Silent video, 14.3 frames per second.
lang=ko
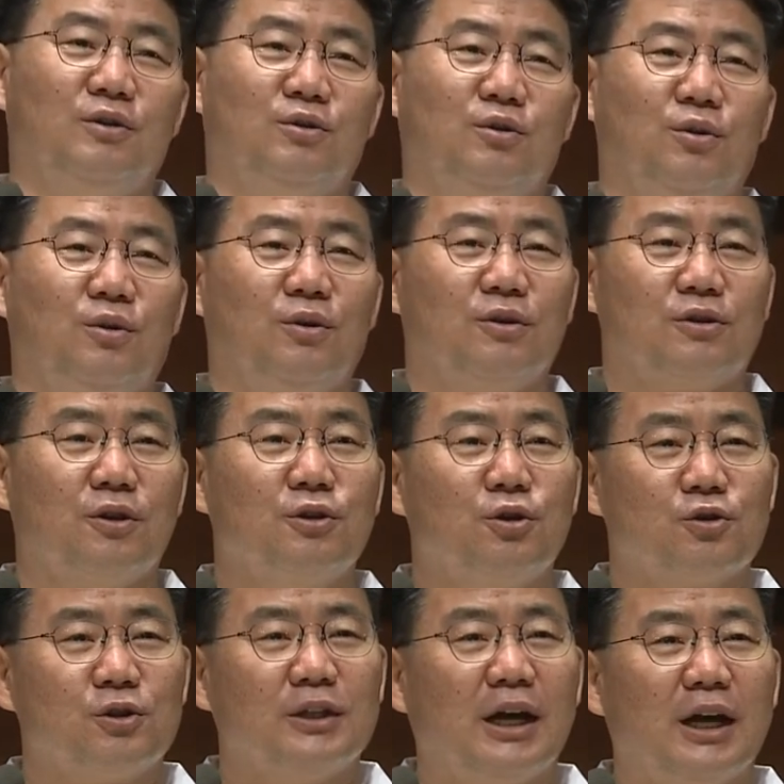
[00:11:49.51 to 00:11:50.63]
또
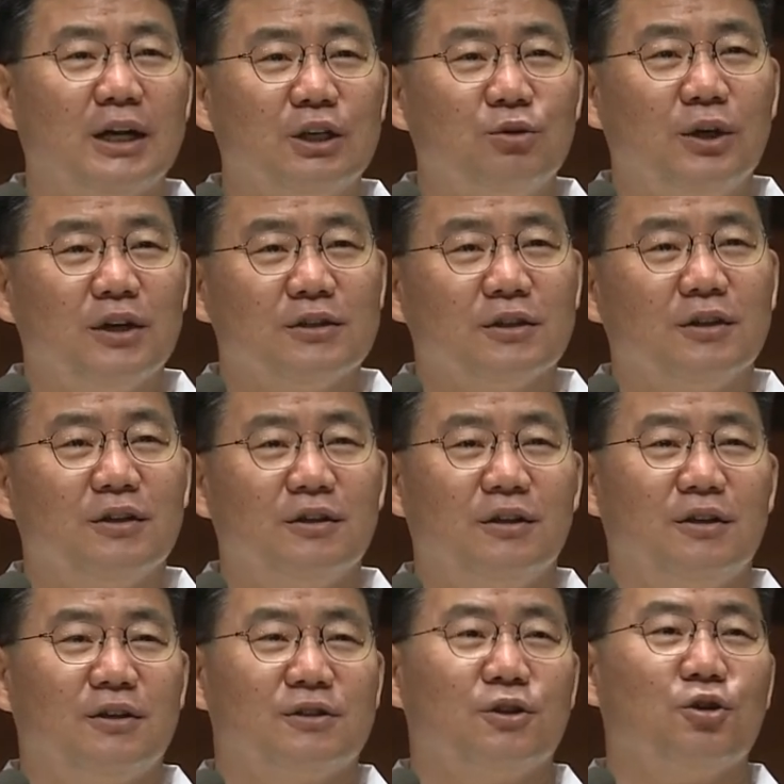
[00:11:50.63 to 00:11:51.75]
선교사로 나가기 위해서
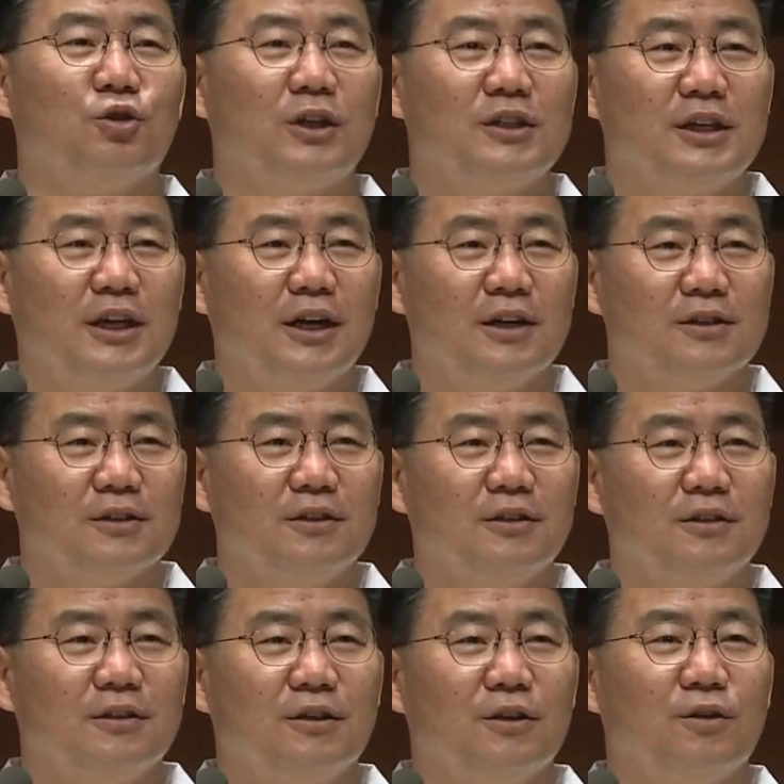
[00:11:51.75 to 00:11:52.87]
선교단체에 가서
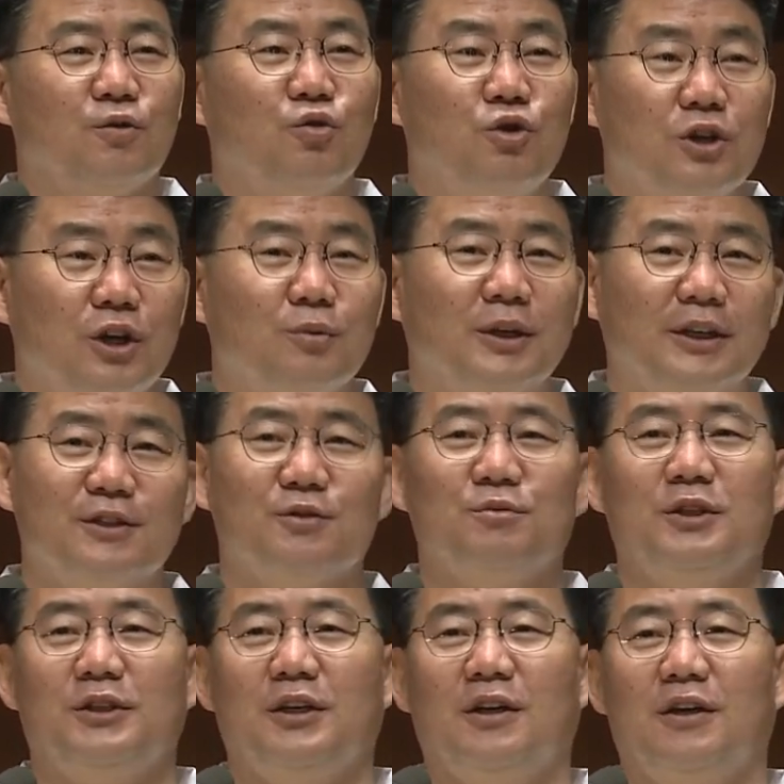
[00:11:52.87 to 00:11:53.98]
훈련을
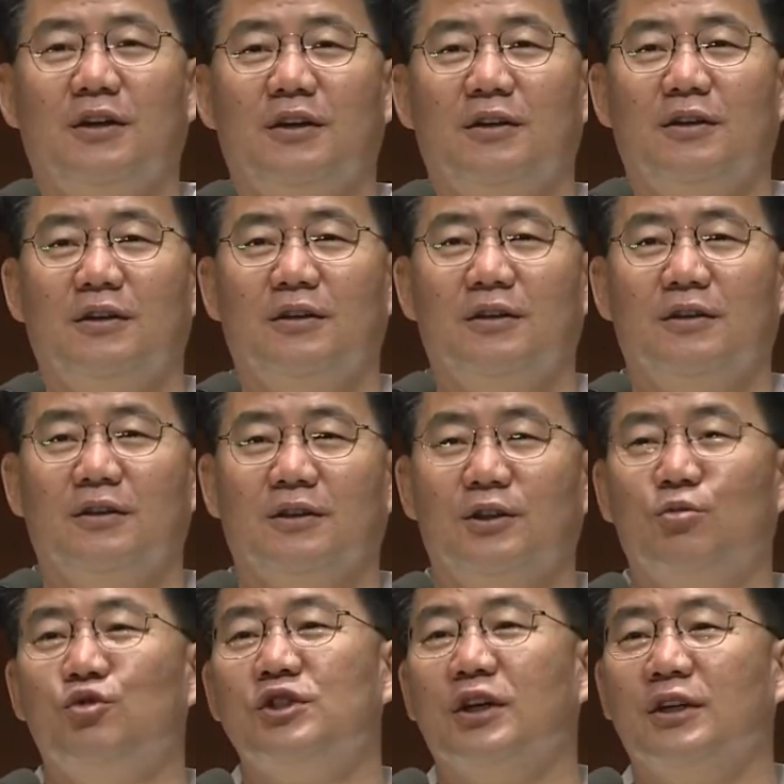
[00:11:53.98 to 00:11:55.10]
받았습니다.
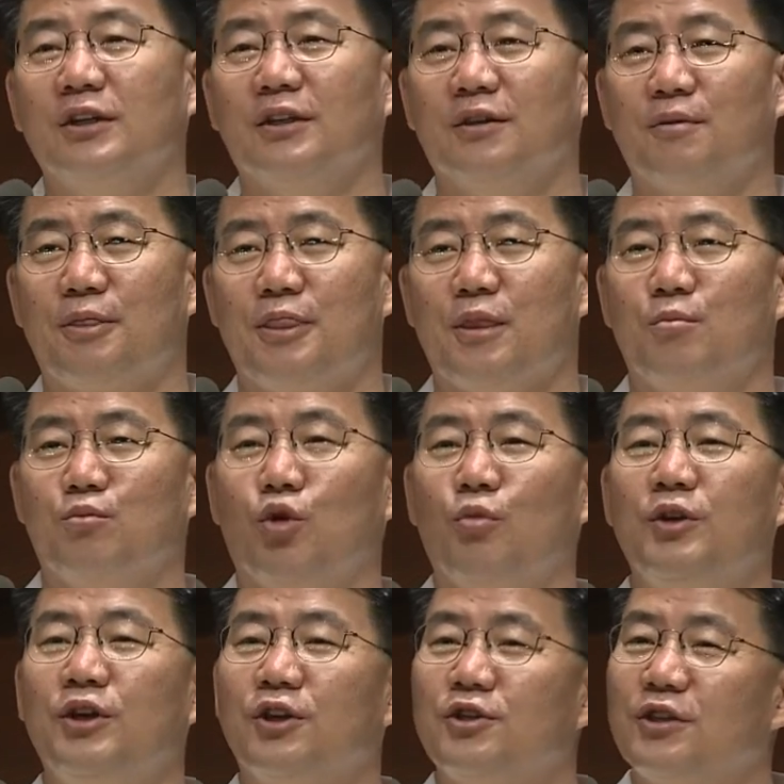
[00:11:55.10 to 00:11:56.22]
근데 문제는
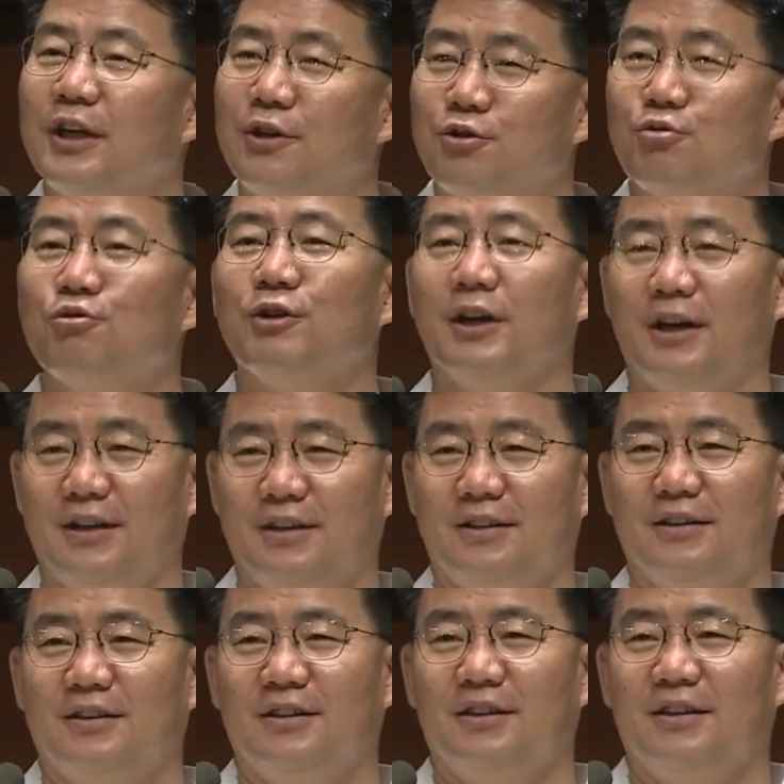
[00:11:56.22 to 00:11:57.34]
몸이 여전히 안 좋은 거예요.
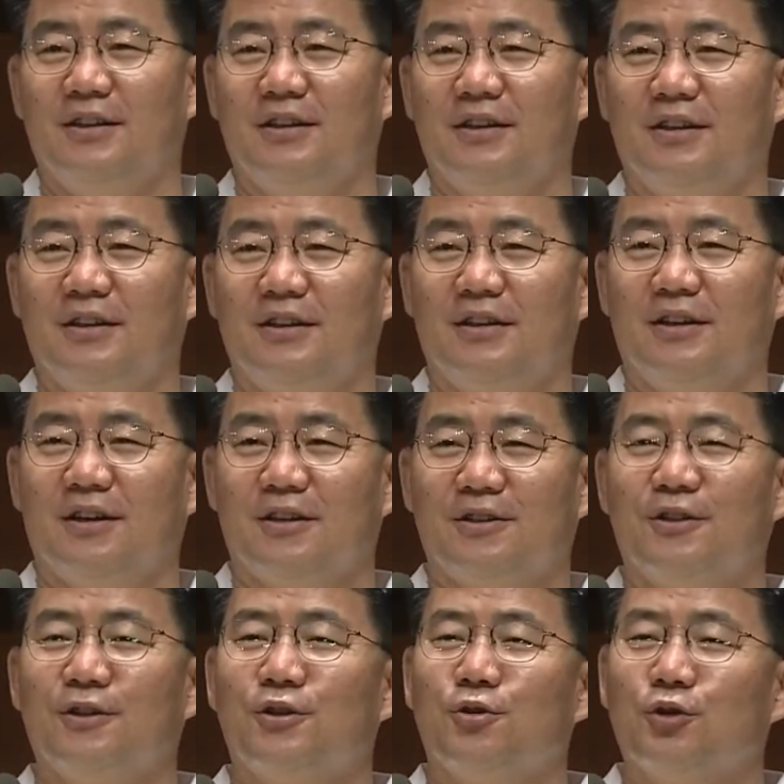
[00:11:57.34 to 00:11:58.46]

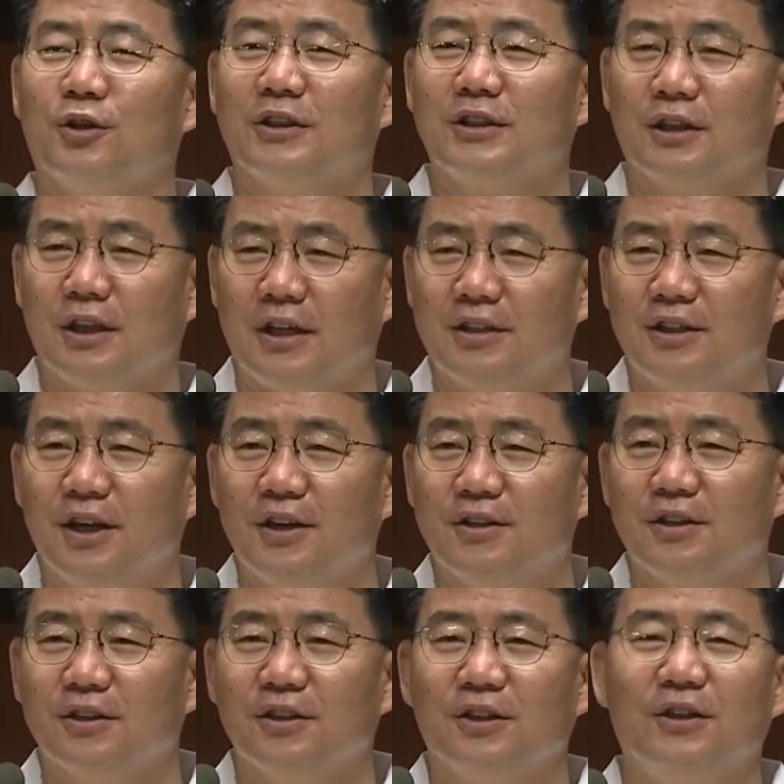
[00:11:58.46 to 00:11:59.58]
그래서 그
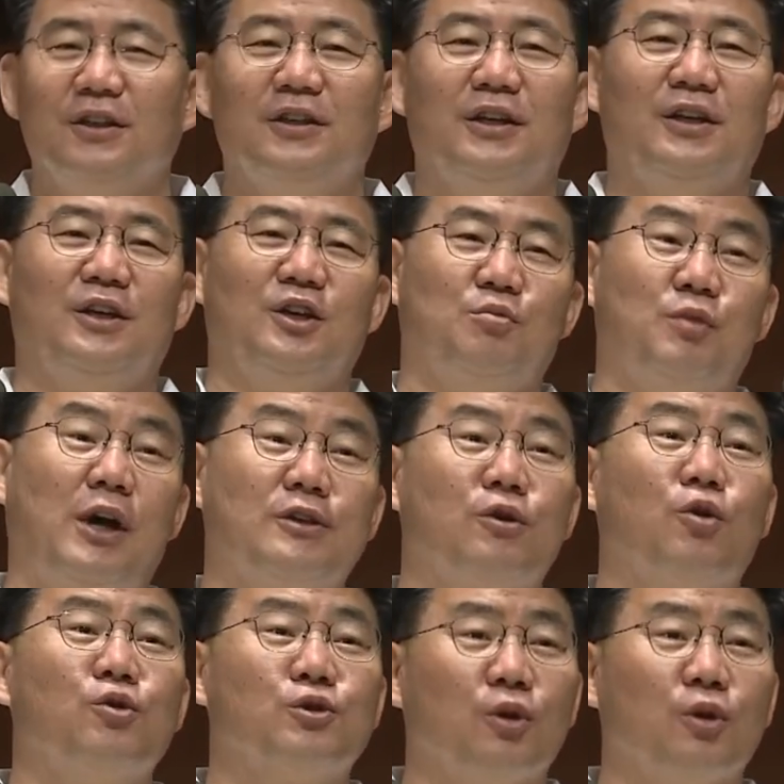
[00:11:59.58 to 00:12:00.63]
선교단체에서는 그를 파송할